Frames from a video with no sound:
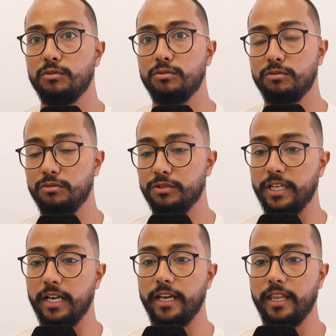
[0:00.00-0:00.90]
وان
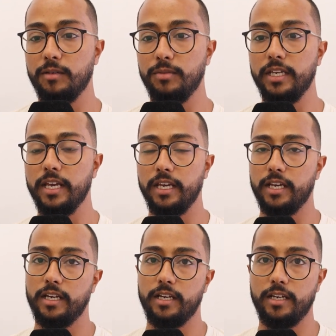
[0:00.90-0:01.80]
شاء الله هذه
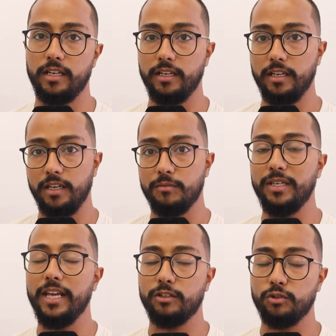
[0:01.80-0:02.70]
بدايه
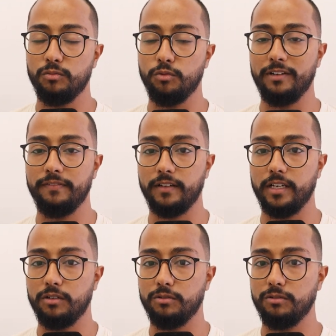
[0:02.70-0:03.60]
بدايه تكون
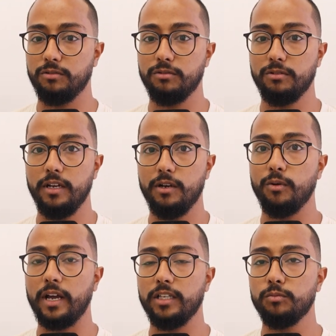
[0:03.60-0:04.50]
موفقه
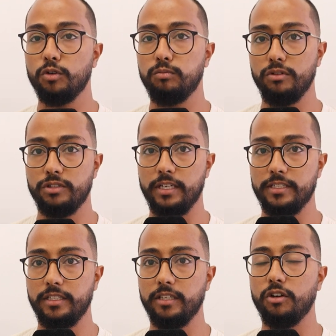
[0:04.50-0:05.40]
ونقدموا
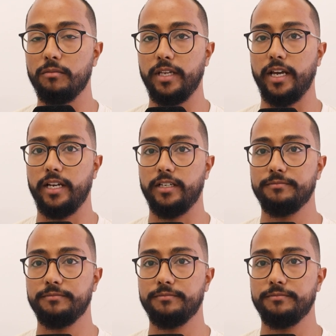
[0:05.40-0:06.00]
البلوس لي تاعنا